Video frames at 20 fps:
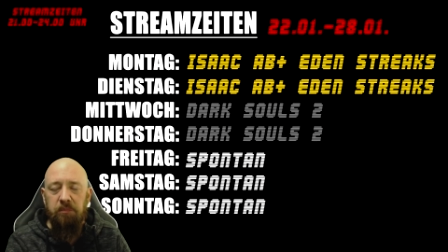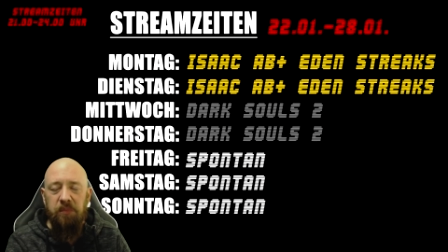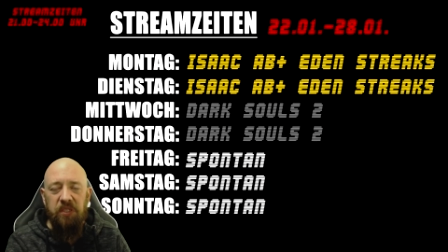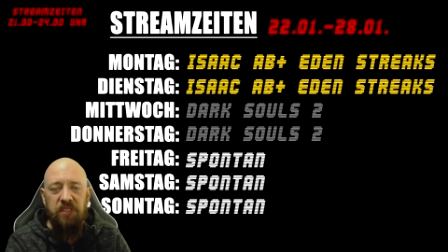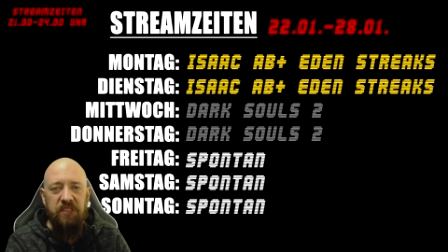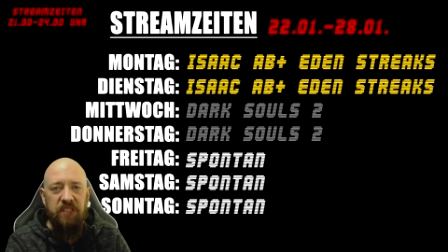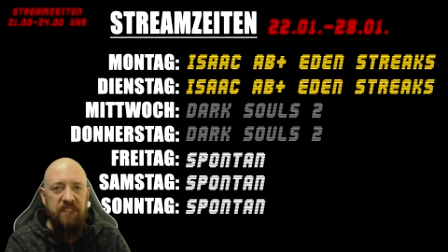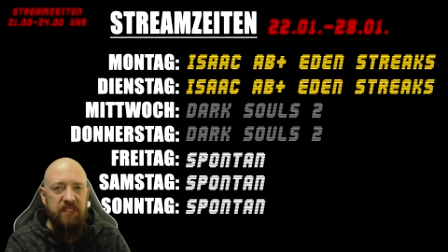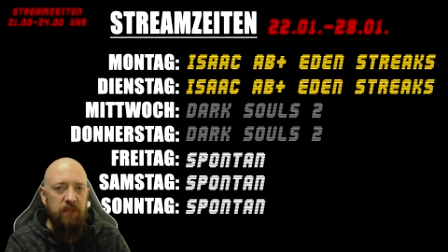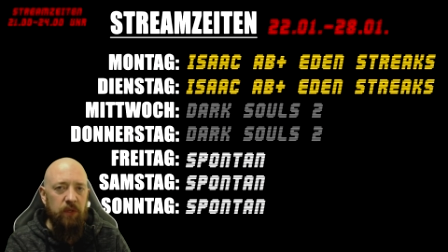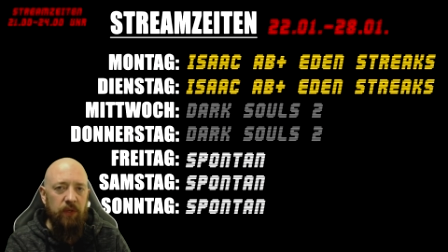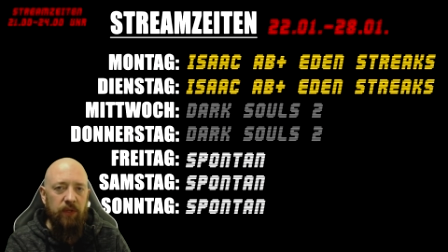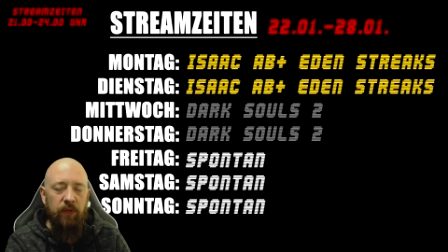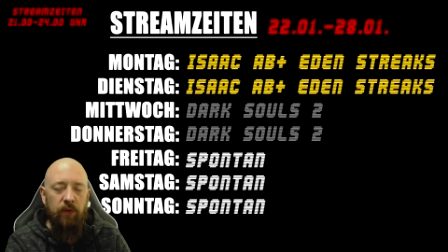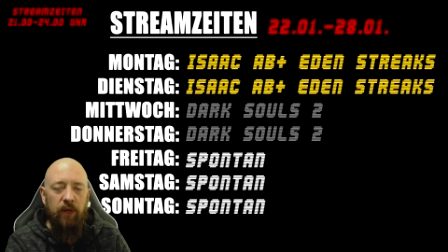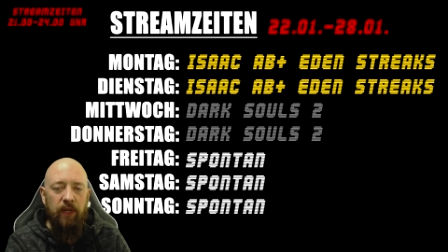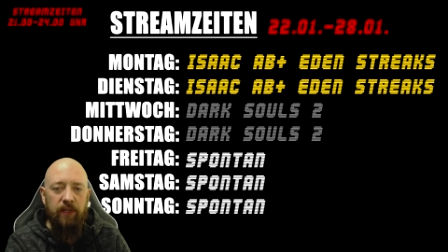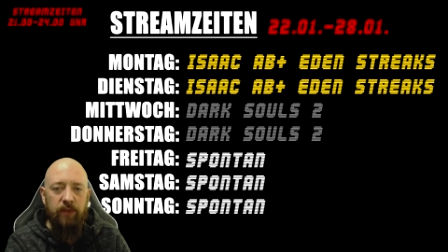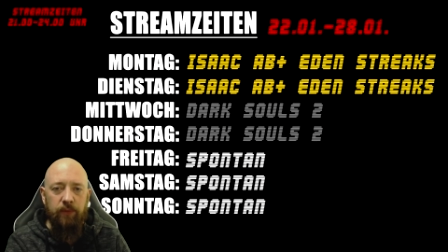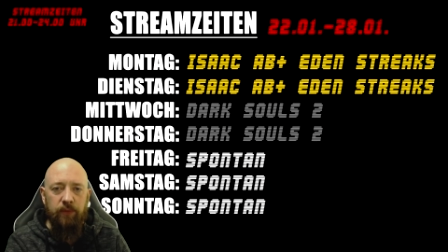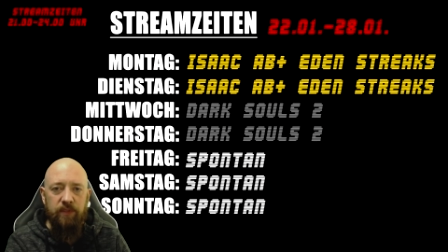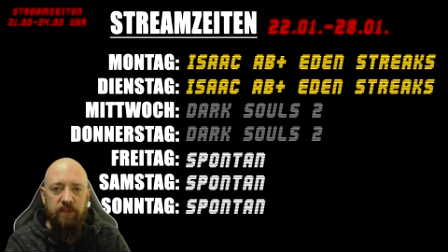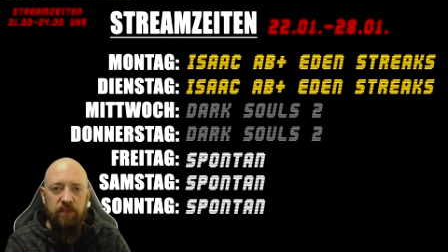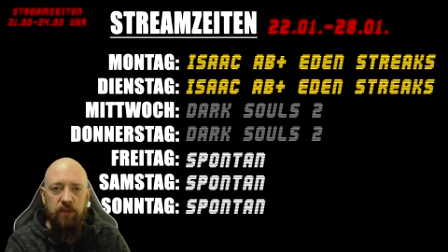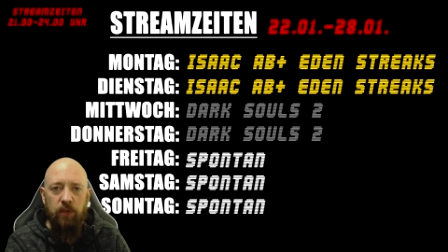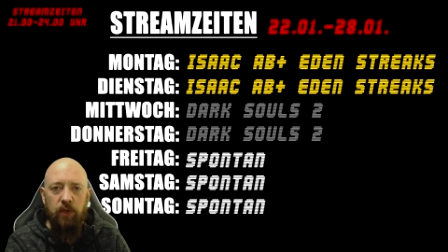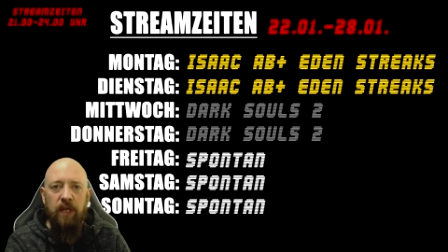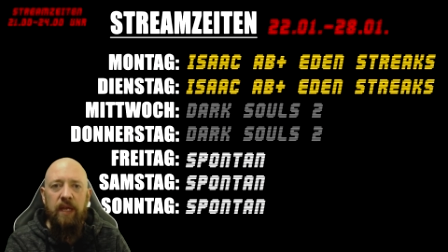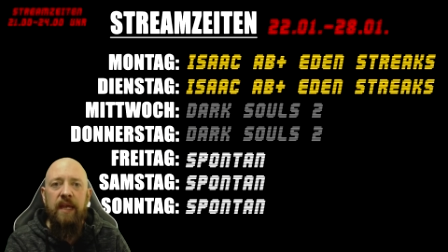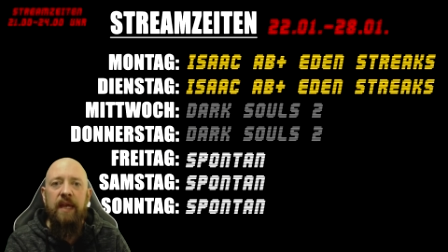ist das noch in Ordnung.
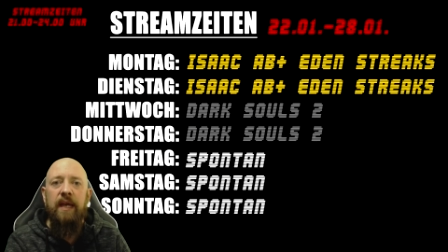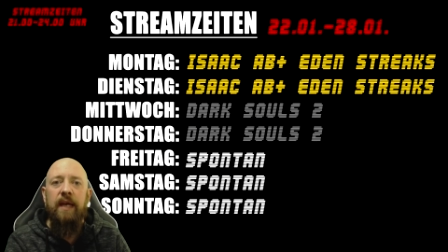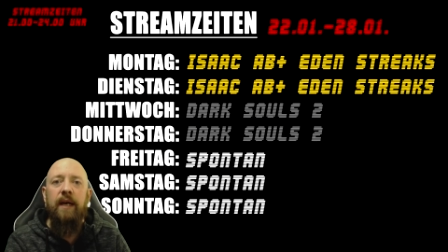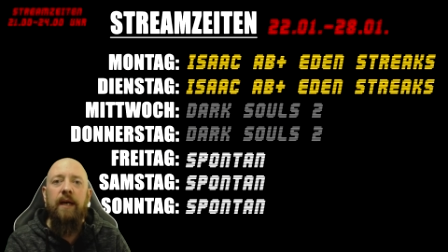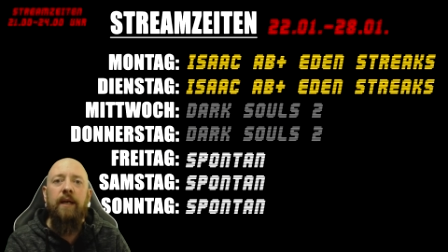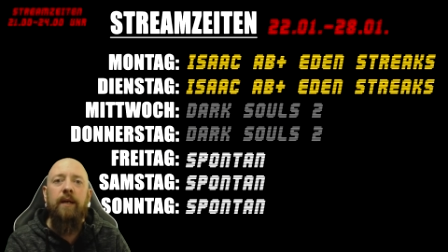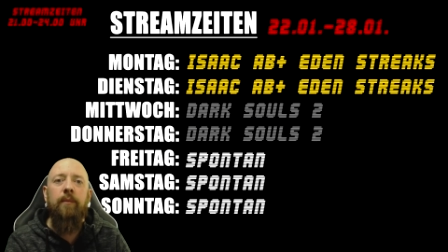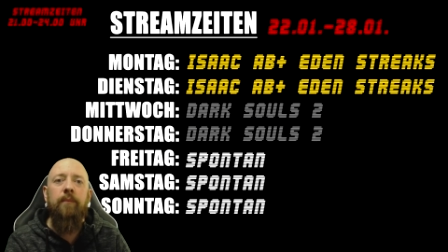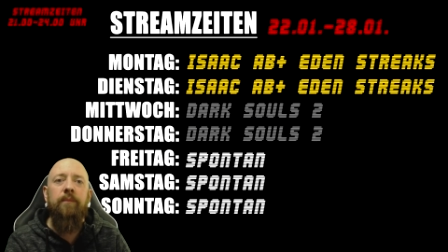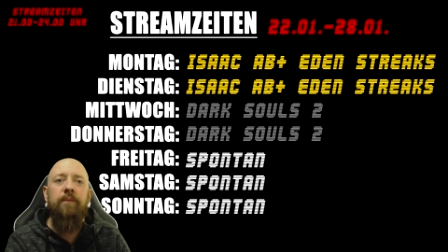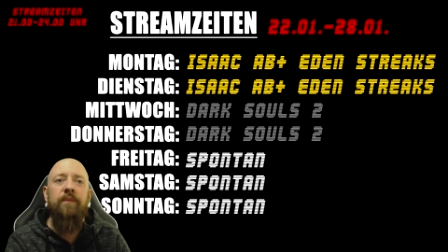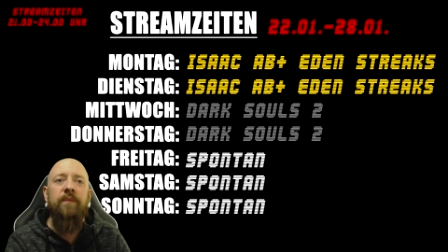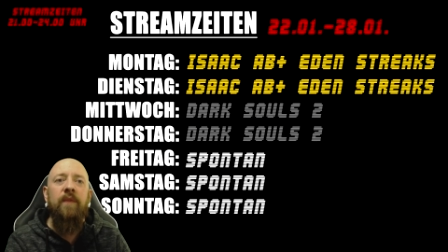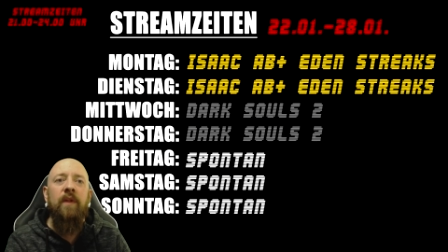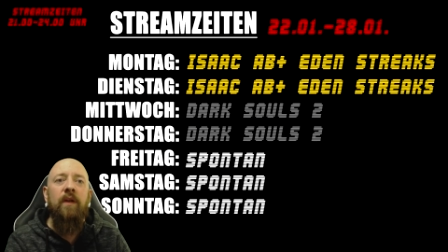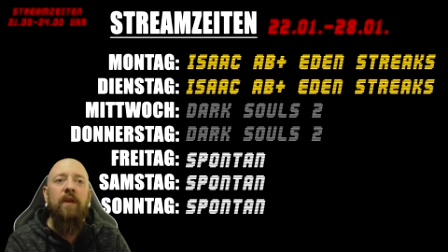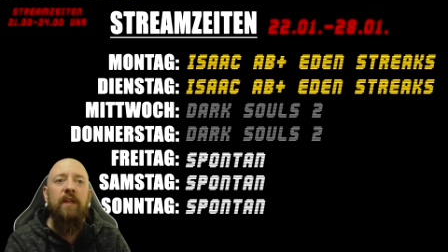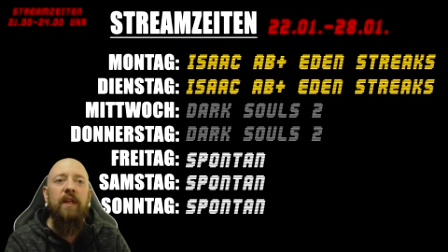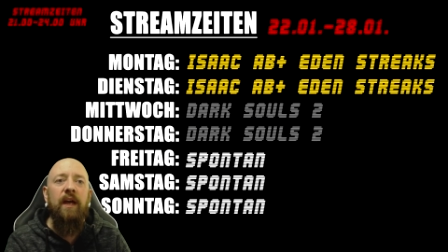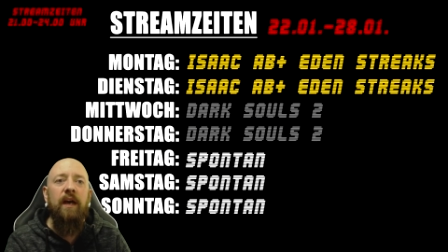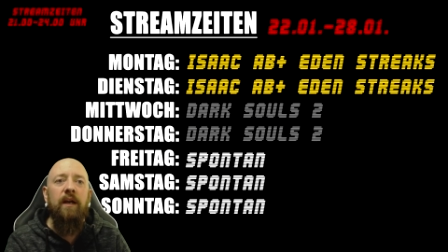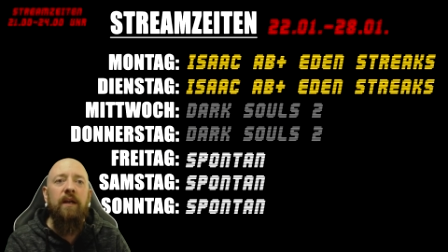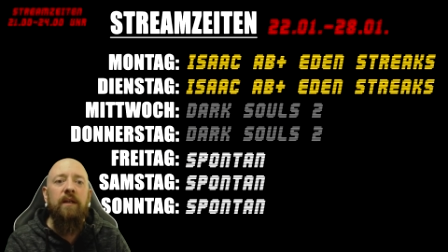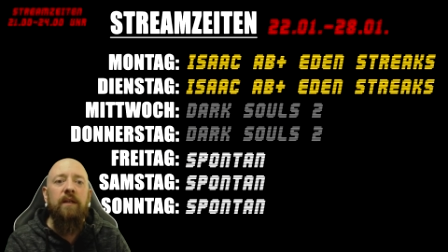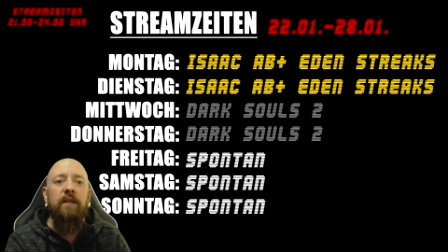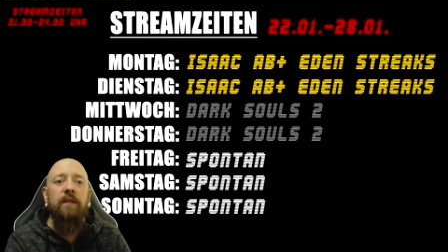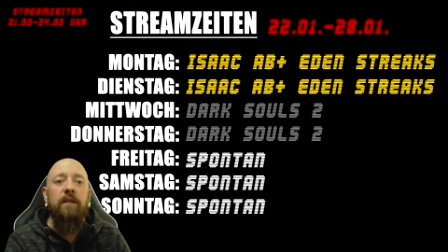So, ähm, ja,